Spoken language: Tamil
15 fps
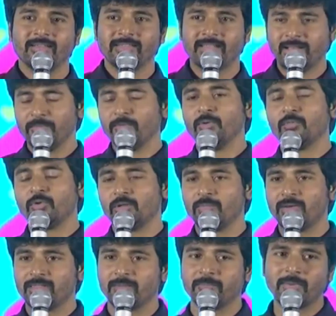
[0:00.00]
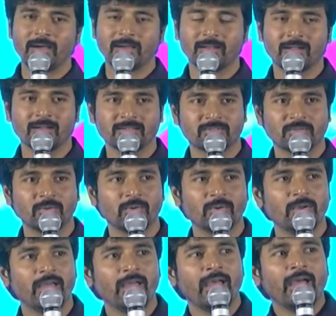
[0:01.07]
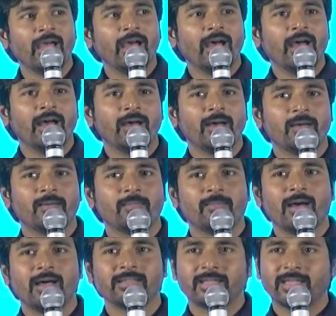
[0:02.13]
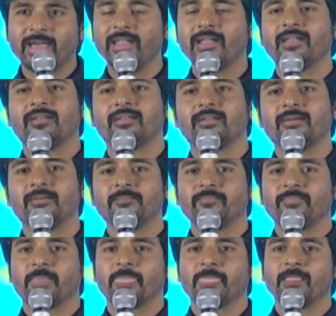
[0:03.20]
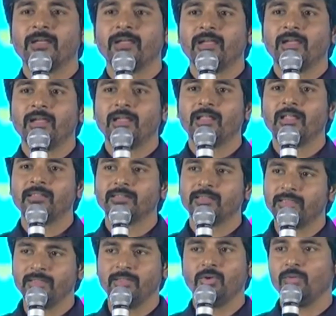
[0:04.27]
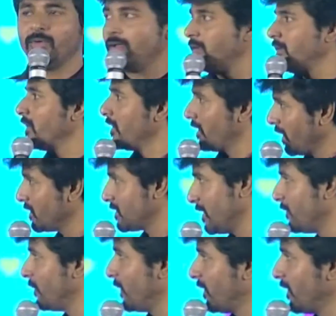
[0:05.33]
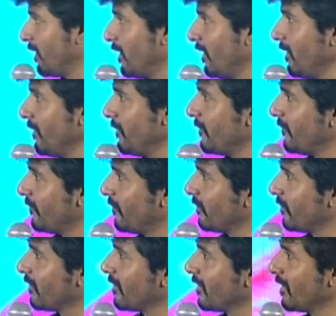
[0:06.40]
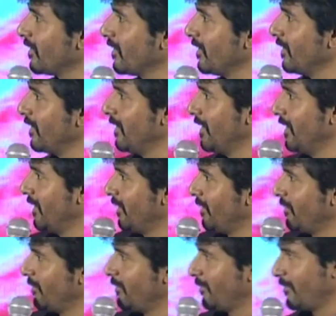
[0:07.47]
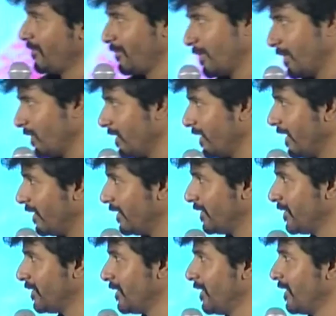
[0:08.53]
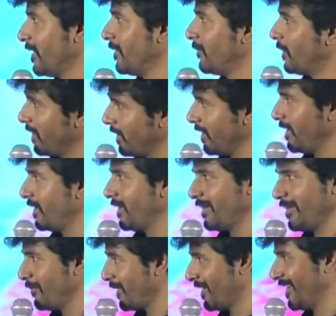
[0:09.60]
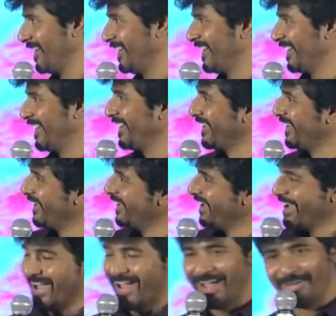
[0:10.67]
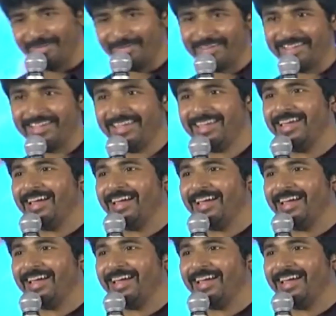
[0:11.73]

இந்த ரெமோ மூலமாக தான் பார்க்குறாங்க ஸோ அந்த கேரக்டரை இல்லை அந்த ஹீரோவை நீங்கள் டிரான்ஸ்லேட் பண்ணுறீங்களா பரவாயில்ல பரவாயில்லையா ஓகே பண்ணுறேன்றீங்களா பண்ணல நான் பண்ணுவேன் ஆ ஓகே